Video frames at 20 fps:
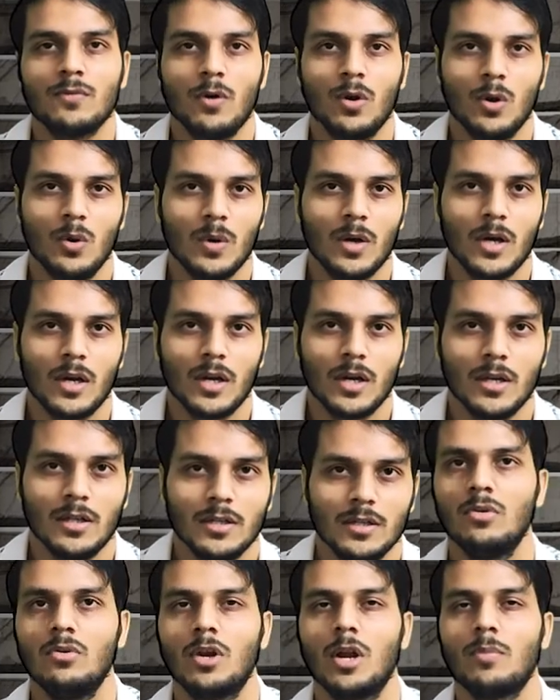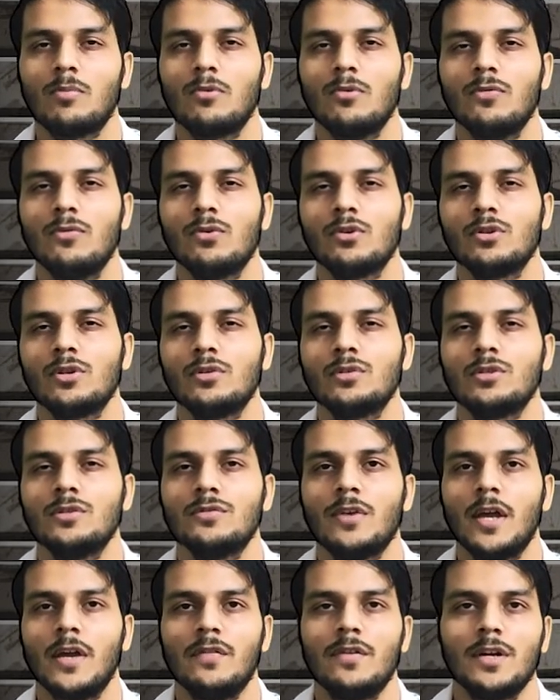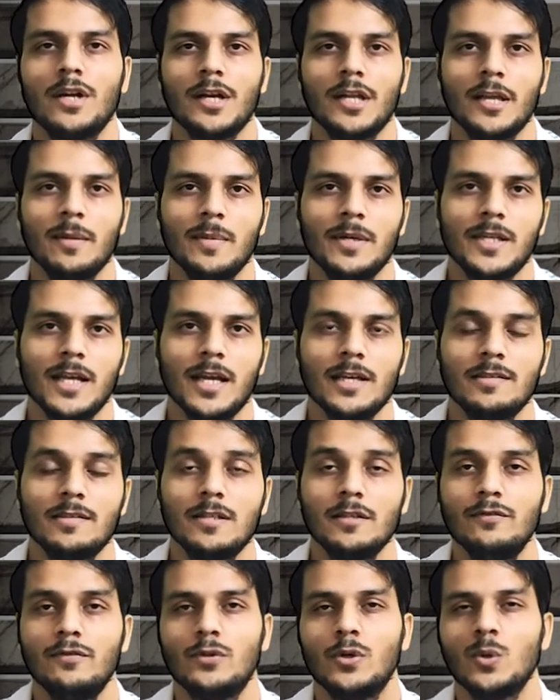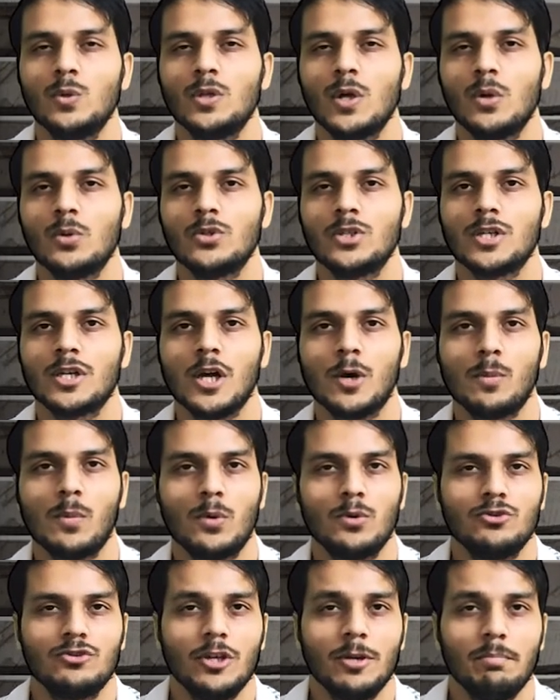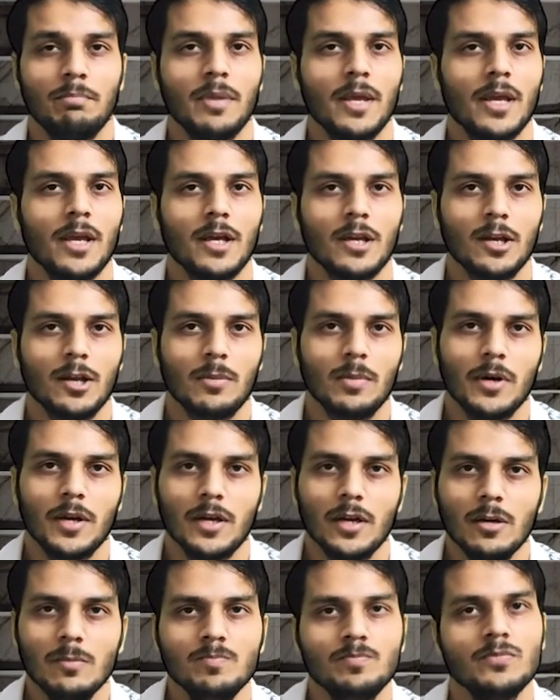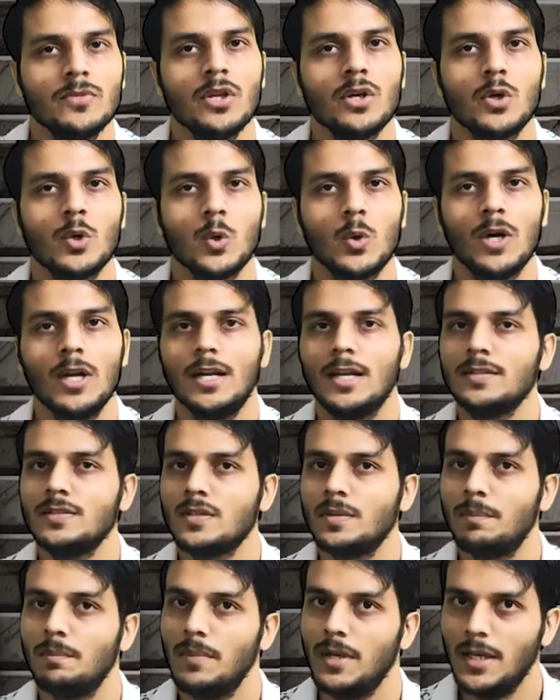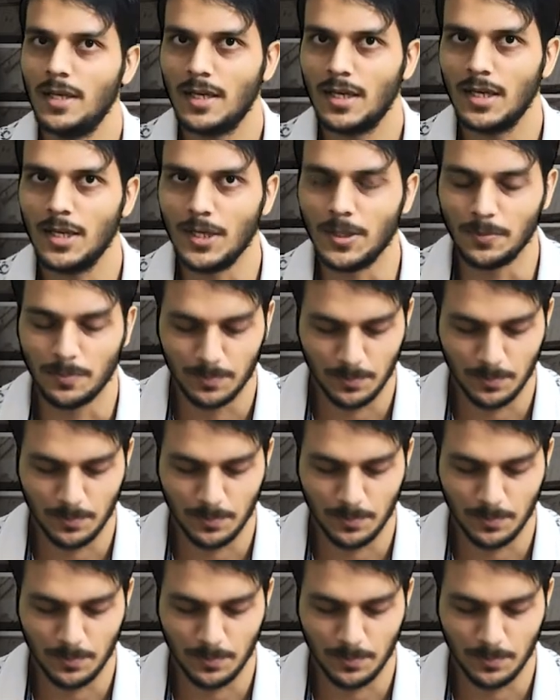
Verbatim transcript: फॉलो करने और आपको 4500 के बजाय सिर्फ 2000 का अमाउंट जो है पे करना पड़ेगा गूगल नेस्ट मिनी के लिए